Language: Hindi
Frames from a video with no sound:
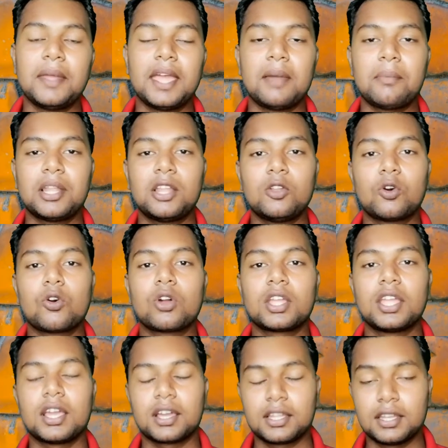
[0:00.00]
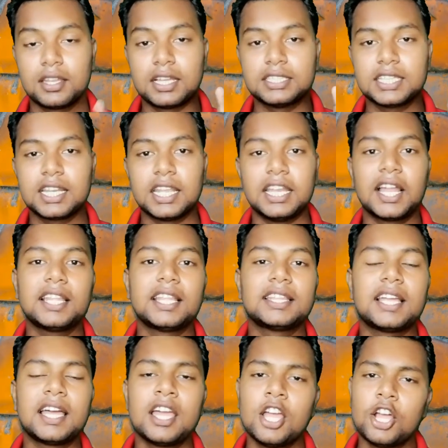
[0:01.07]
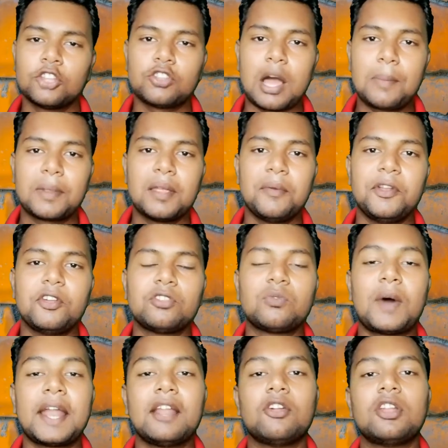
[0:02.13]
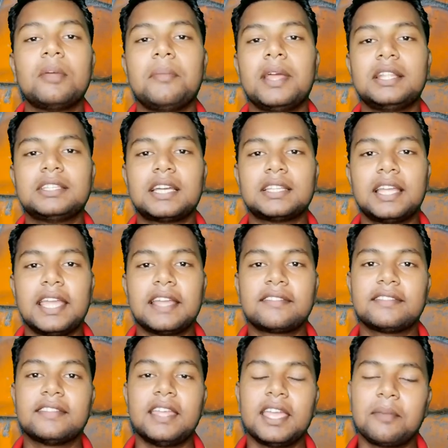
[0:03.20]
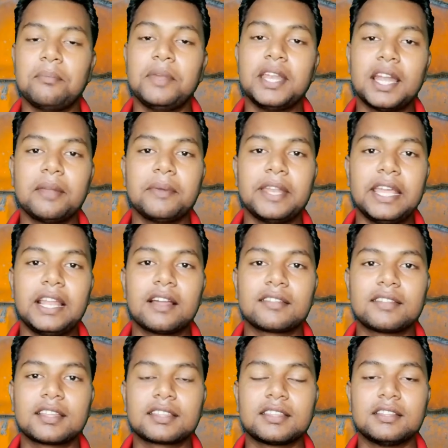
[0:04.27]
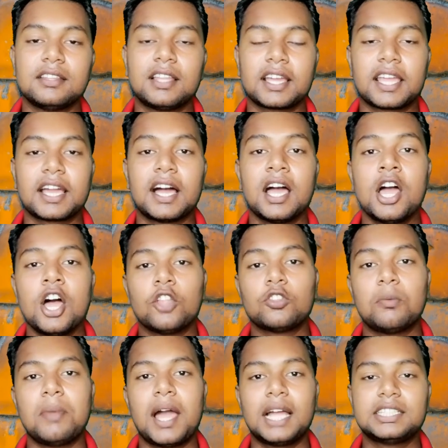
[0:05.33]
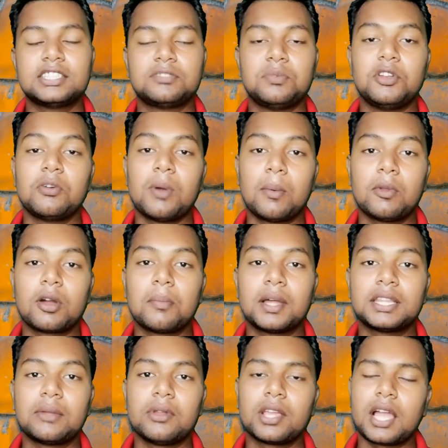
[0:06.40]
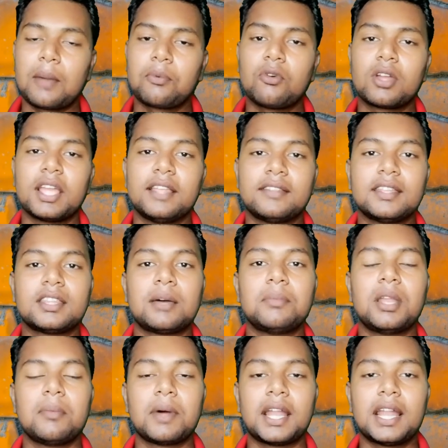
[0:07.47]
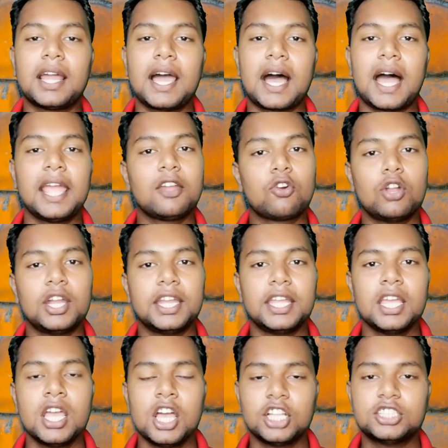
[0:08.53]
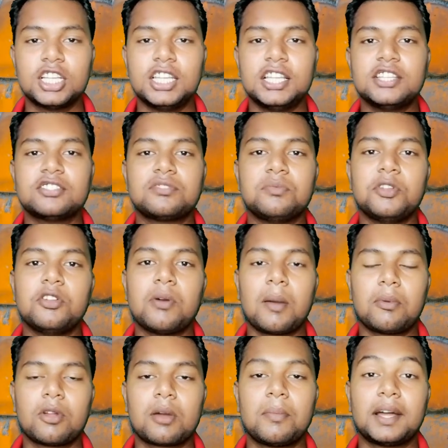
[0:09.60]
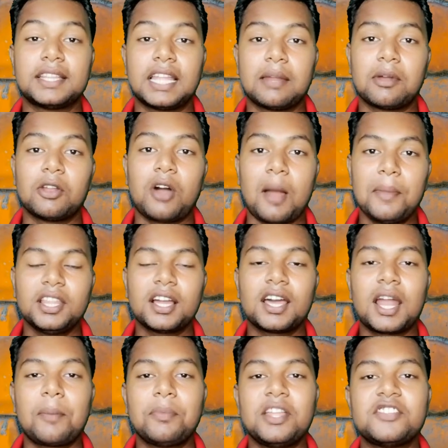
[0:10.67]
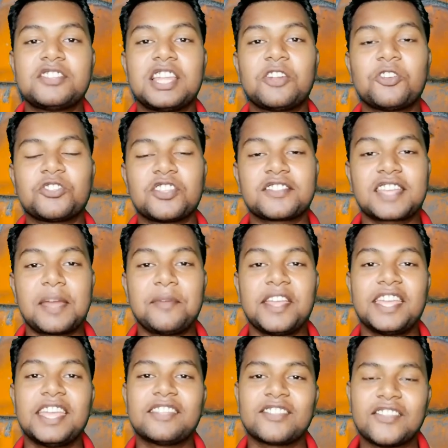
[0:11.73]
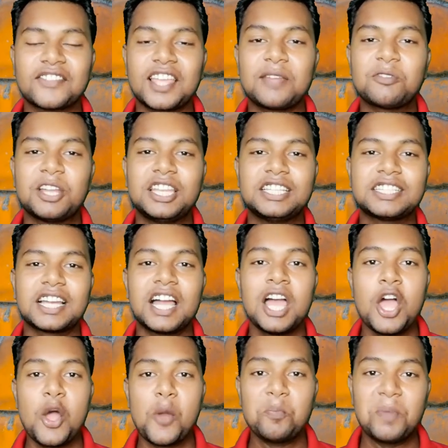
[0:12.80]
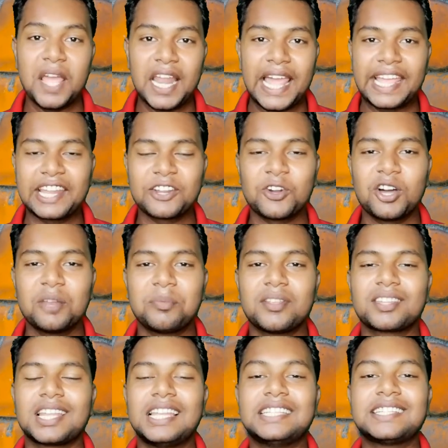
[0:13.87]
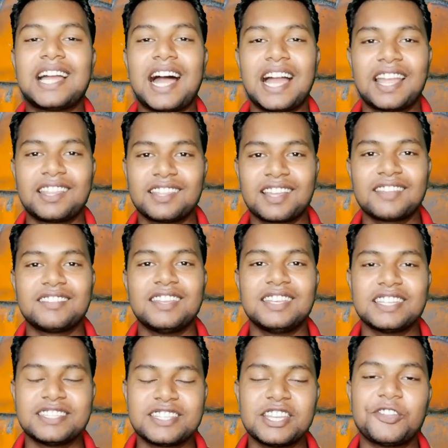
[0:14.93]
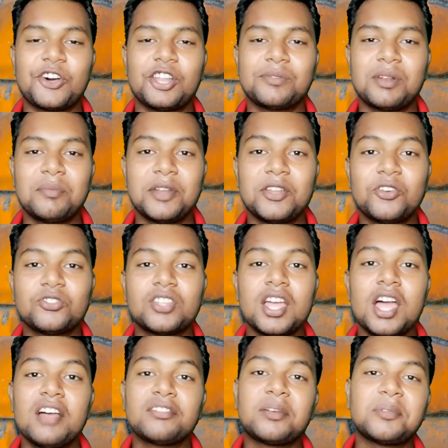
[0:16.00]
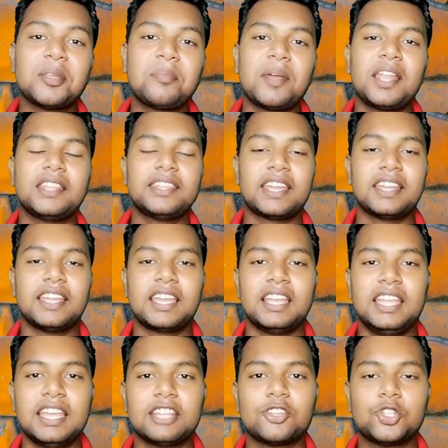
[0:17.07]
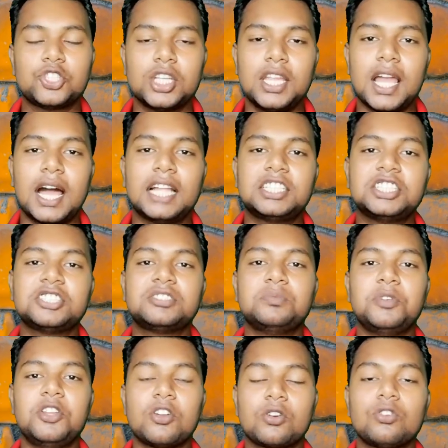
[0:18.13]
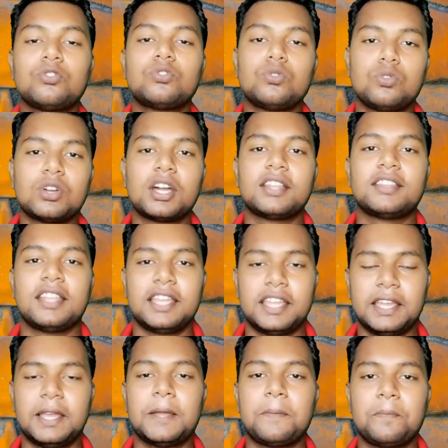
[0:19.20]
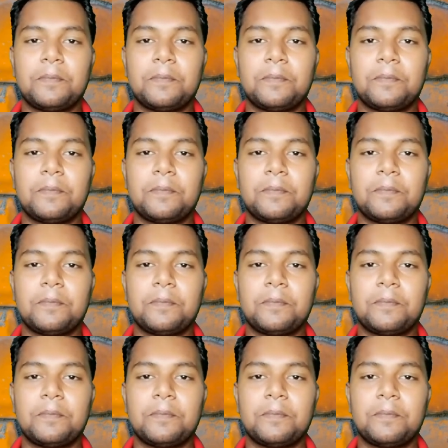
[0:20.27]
है मतलब लोगों के अगर नज़र हिला देता है तो आपकी वीडियोज़ वायरल होने में ज़्यादा एक एक मिनट भी नहीं लग सक लगेगा तो मैं आज इस वीडियो में आप लोग बताऊँगा कि आपको कैसे थमनेल बनाना है हाई क्वालिटी चलिए इस वीडियो में आप लोग बताने वाला हूँ अभी तक आपने इस चैनल को सब्सक्राइब नहीं किया सब्सक्राइब कर लीजिएगा बेल आइकन को ऑल प्रेस कर लीजिएगा आगे तक ऐसे इंटरेस्टिंग नॉलेबल वीडियोज़ सबसे पहले देखने के लिए तो चलिए आज की इस वीडियो को शुरू करते हैं